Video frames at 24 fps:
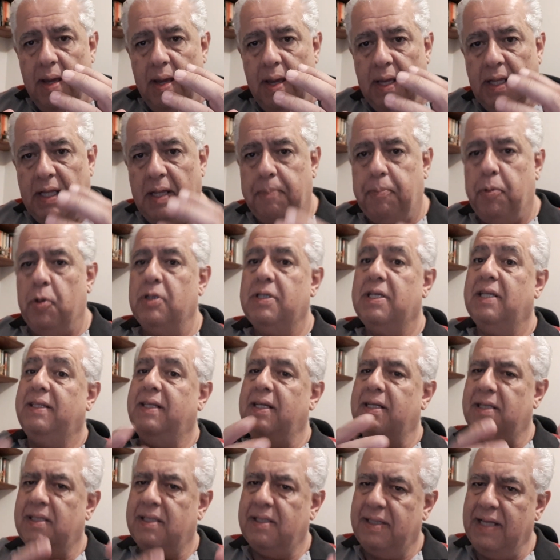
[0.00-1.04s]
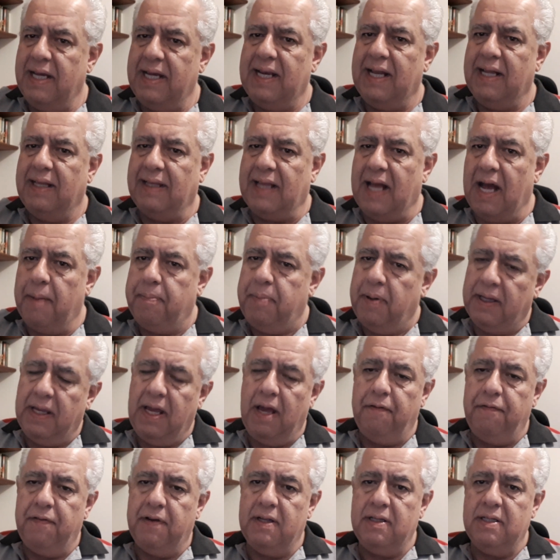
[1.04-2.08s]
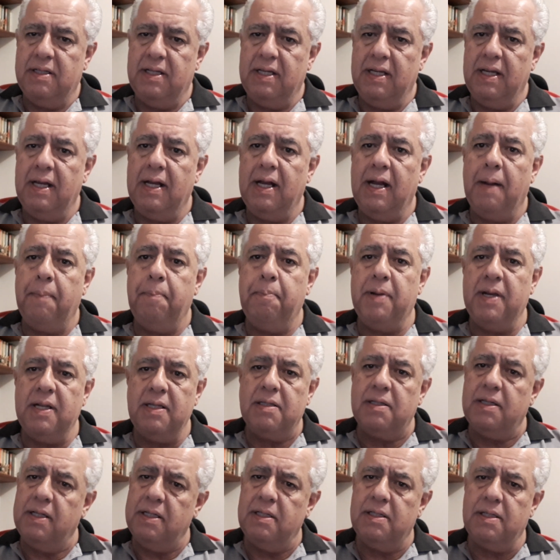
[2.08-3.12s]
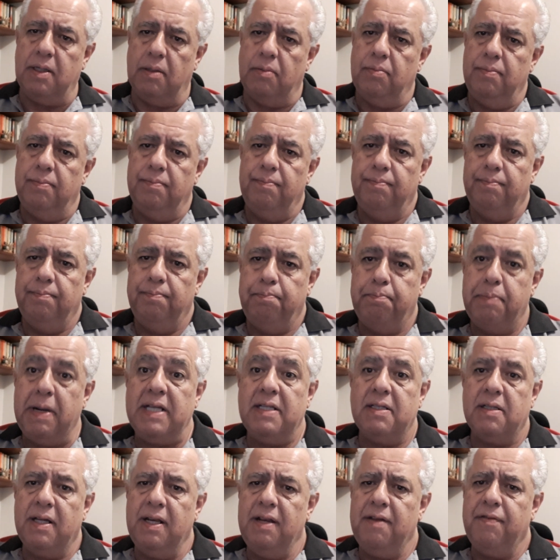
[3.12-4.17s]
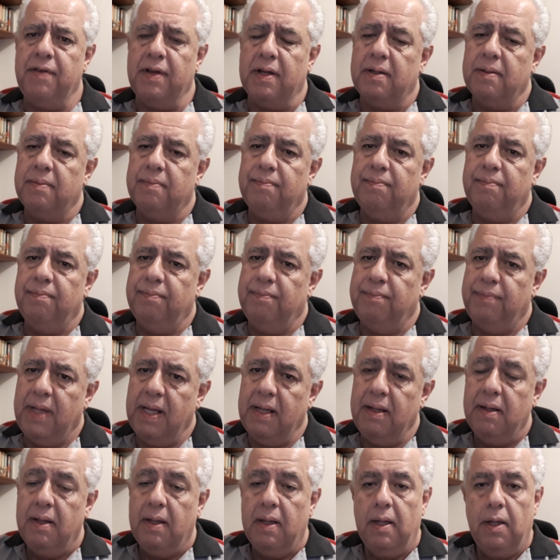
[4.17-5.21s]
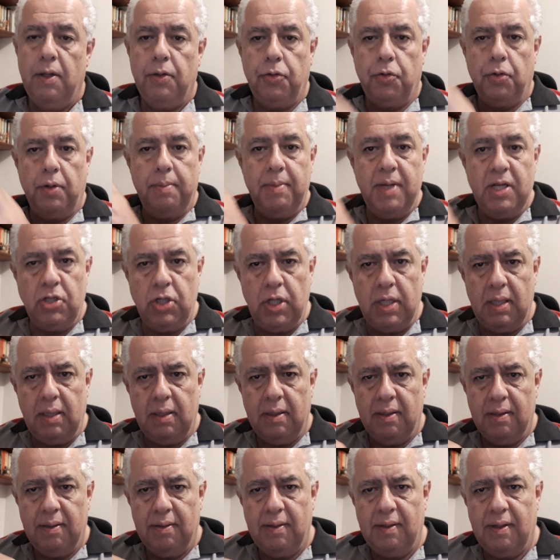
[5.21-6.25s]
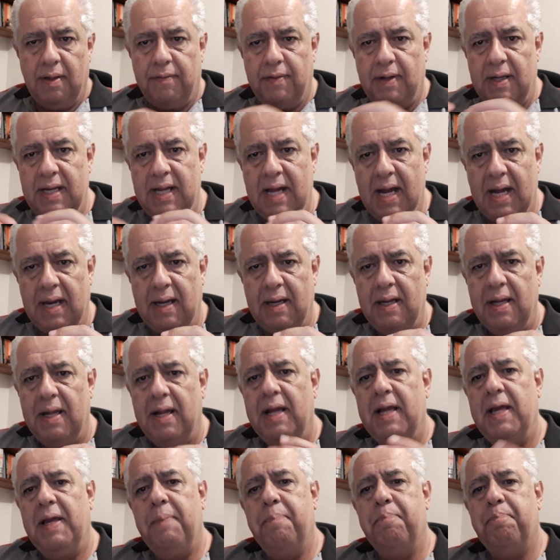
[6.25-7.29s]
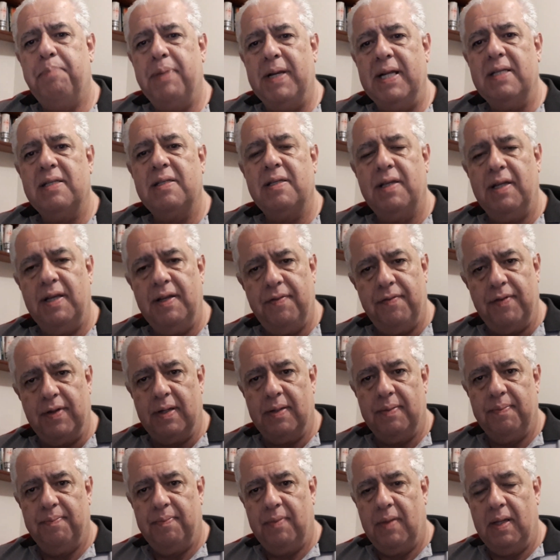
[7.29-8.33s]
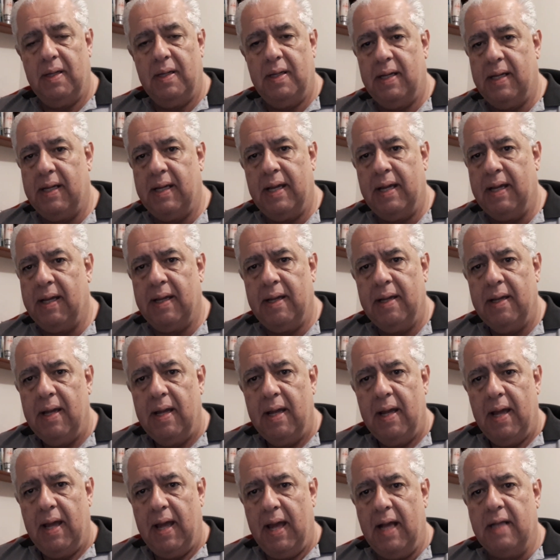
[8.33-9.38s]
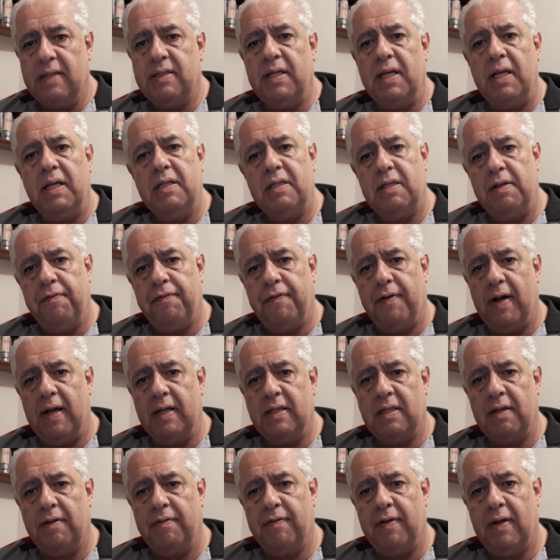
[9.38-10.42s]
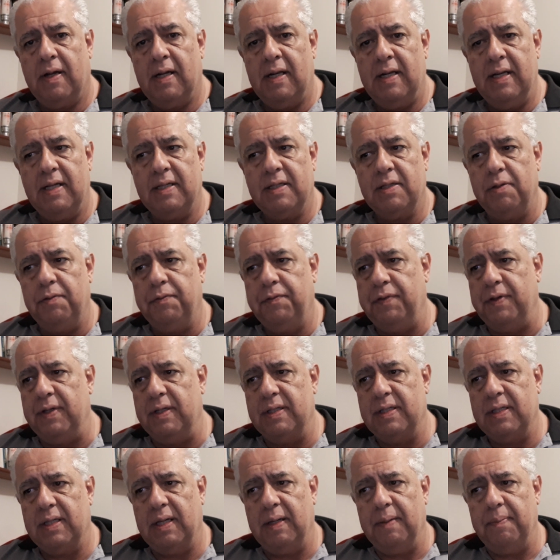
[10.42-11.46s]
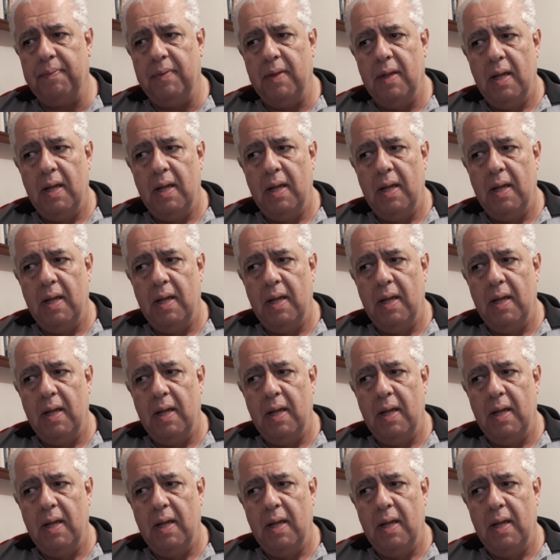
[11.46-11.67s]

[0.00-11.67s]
E depois a terceira etapa que é fazer a prescrição prescrever. Né? Então é medir, avaliar e prescrever. É, é, é assim que se faz a avaliação física.